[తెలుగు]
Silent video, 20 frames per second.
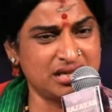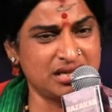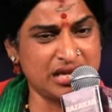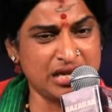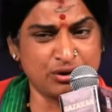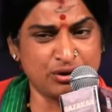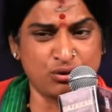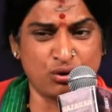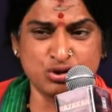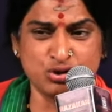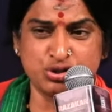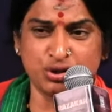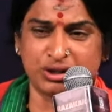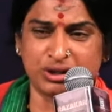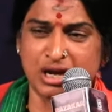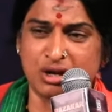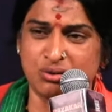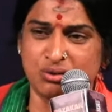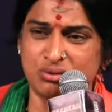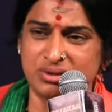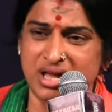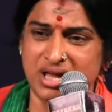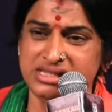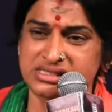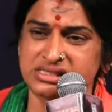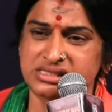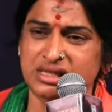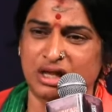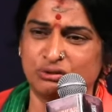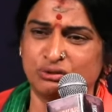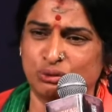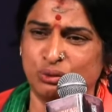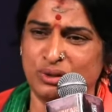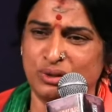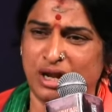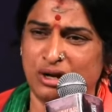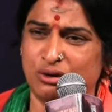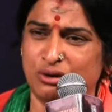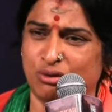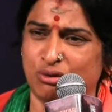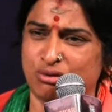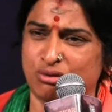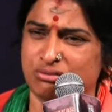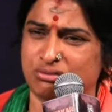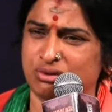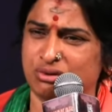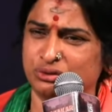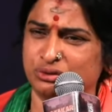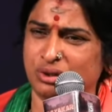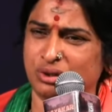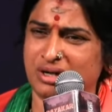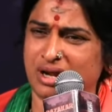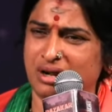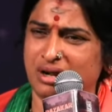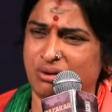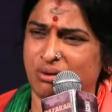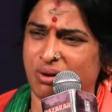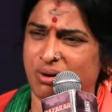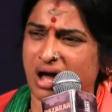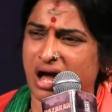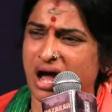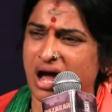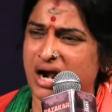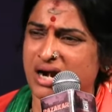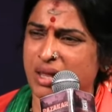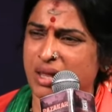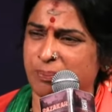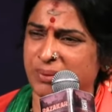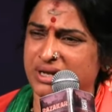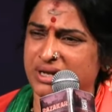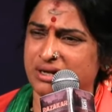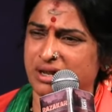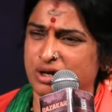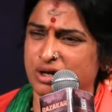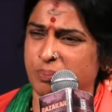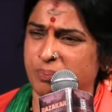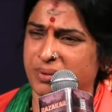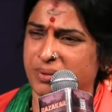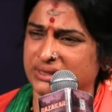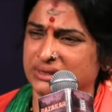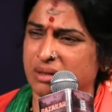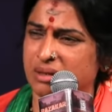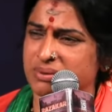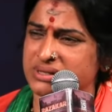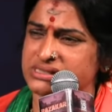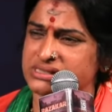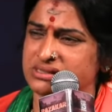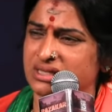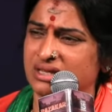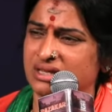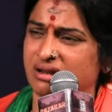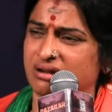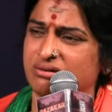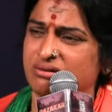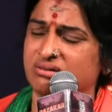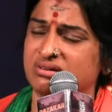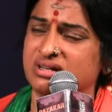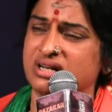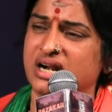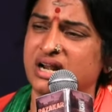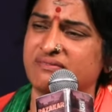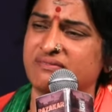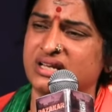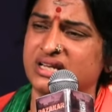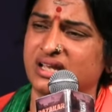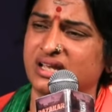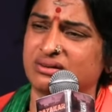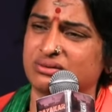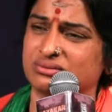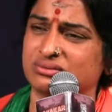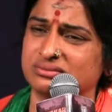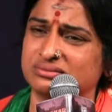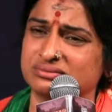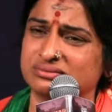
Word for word: ఈ రోజుకి కూడా సందులల్లో గొంతులల్లో ఆడపిల్లలు పాతబస్తీలలో నడవలేరు